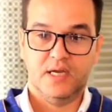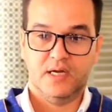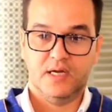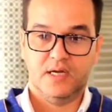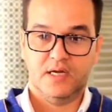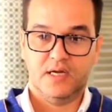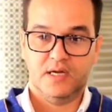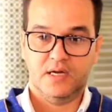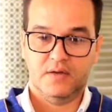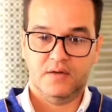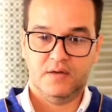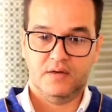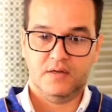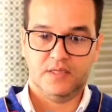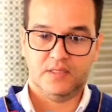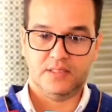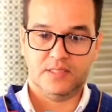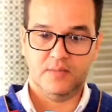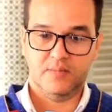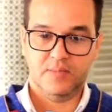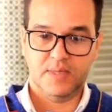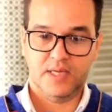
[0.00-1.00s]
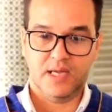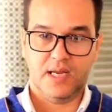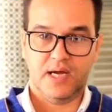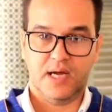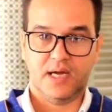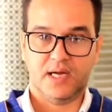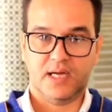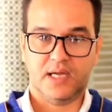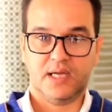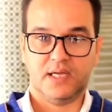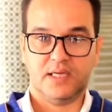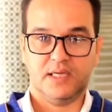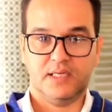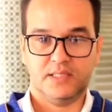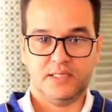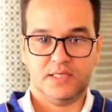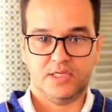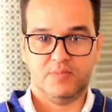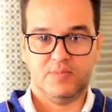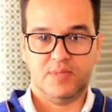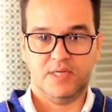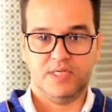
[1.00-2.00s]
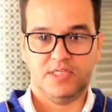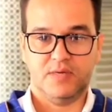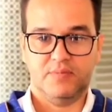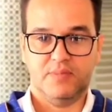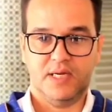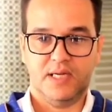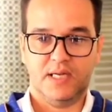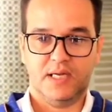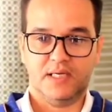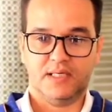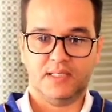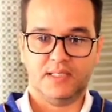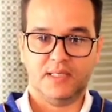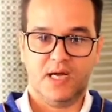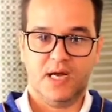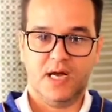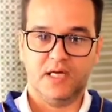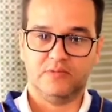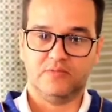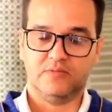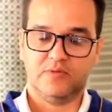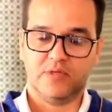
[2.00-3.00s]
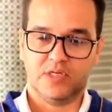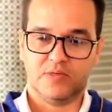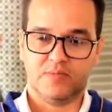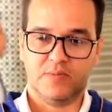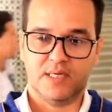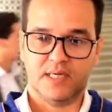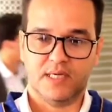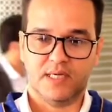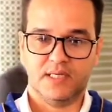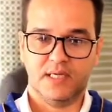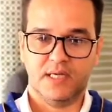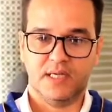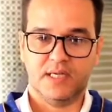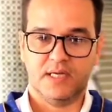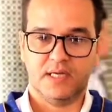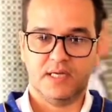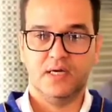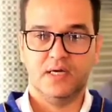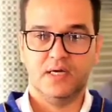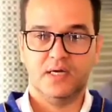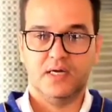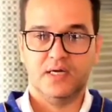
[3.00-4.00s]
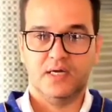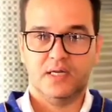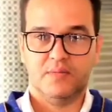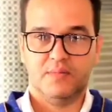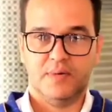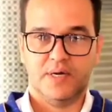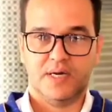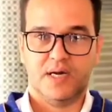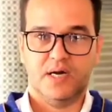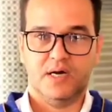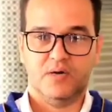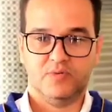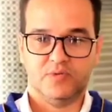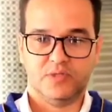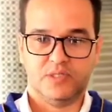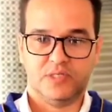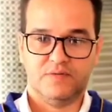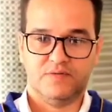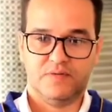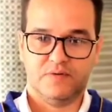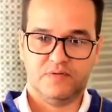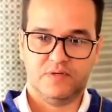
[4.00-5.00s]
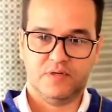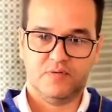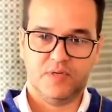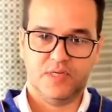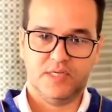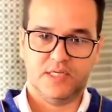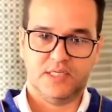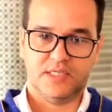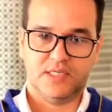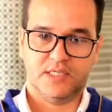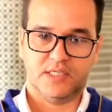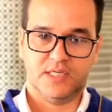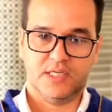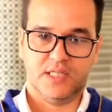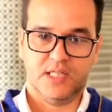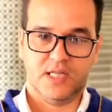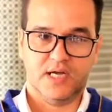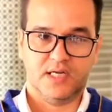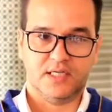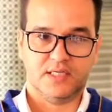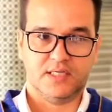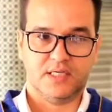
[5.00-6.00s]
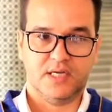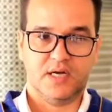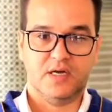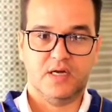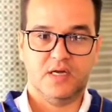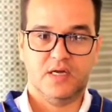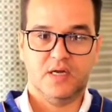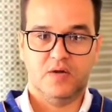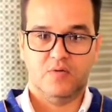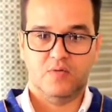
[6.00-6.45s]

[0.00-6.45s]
التنميه الحقيقيه تشمل جميع القطاعات وتشمل كذلك المراه والطفل وذوي الاحتياجات الخاصه